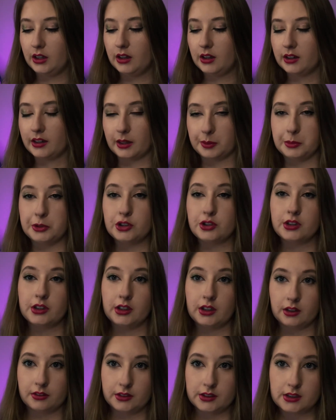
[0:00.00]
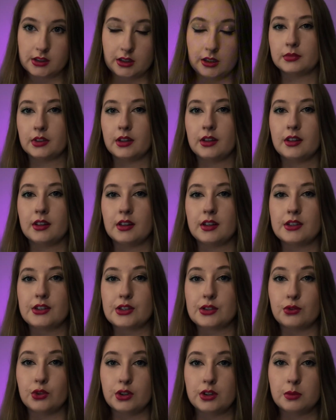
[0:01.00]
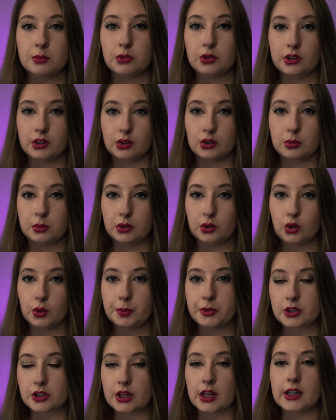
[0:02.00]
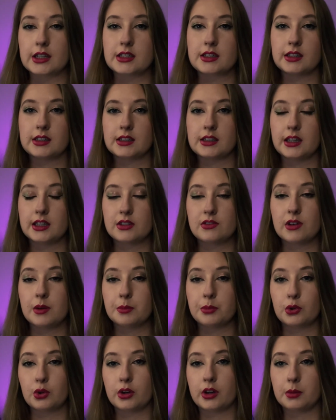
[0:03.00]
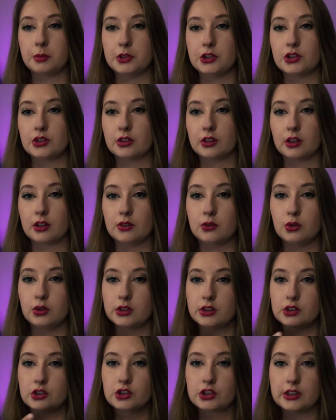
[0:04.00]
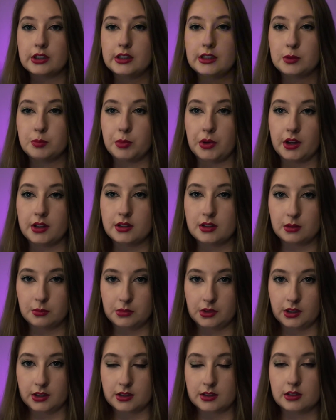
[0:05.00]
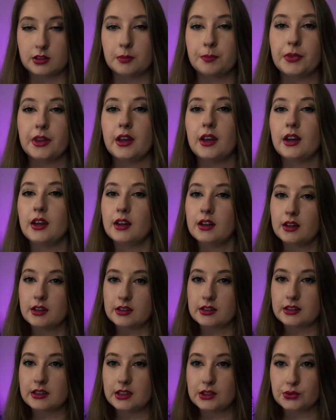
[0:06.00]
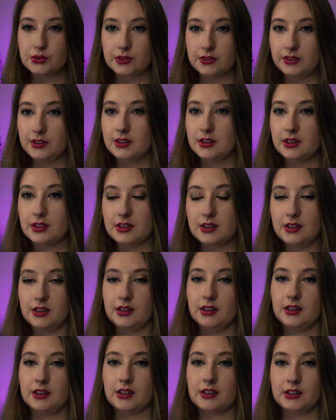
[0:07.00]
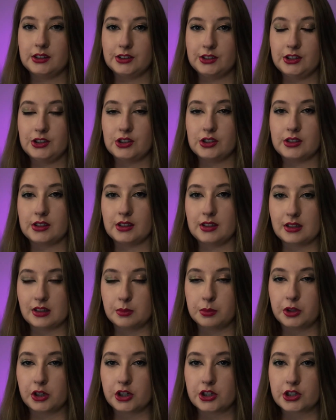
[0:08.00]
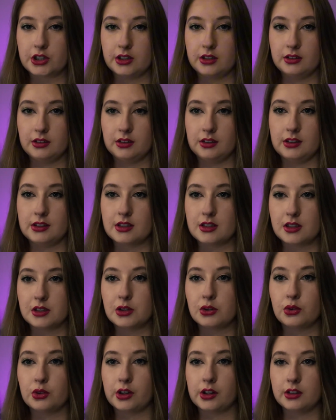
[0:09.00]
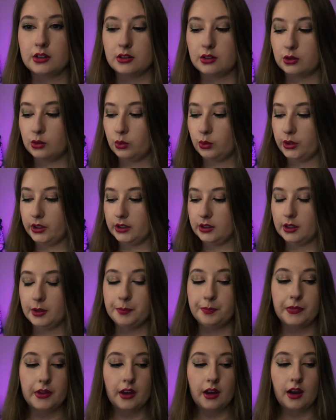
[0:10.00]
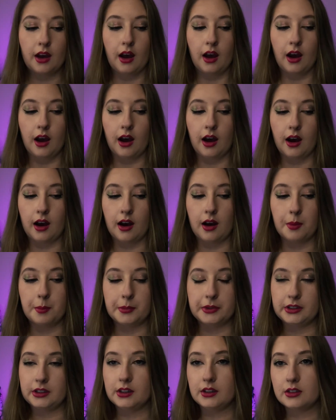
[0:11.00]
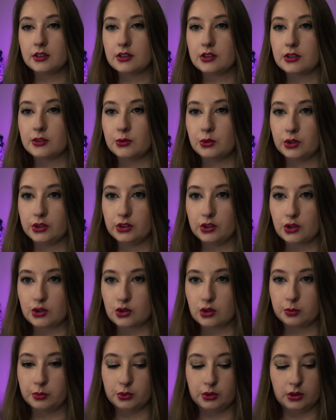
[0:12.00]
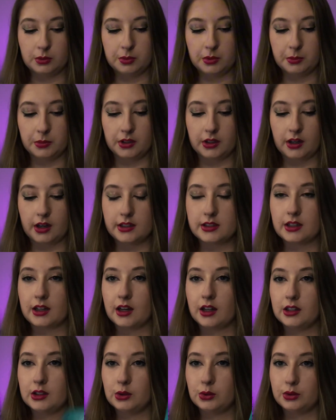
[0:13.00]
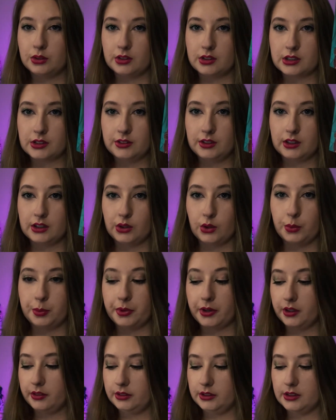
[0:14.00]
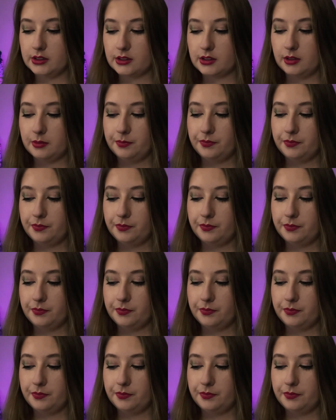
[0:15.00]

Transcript: кармические хвосты. Сегодня более глубоко пришла рассказать вам про кармический хвост 6, 5, 17. Здесь вы видите классические изображения из Таро Райдера Уэйта. А мне сегодня еще будет помогать колода Светлого Провидца.